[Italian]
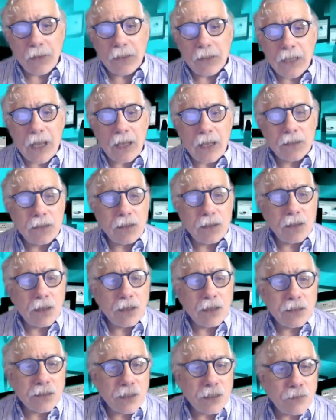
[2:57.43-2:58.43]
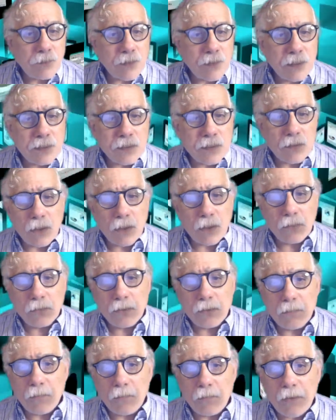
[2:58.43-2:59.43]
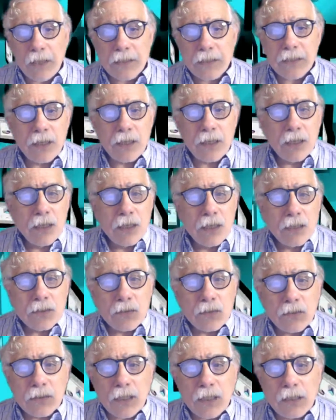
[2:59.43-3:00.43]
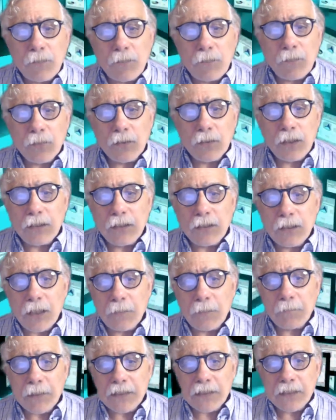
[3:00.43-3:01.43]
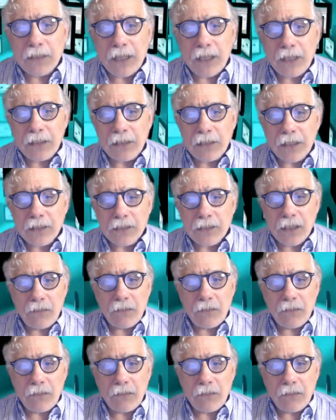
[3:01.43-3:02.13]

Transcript: I dati che si riferiscono all'ultimo mese sono stati forniti dal presidente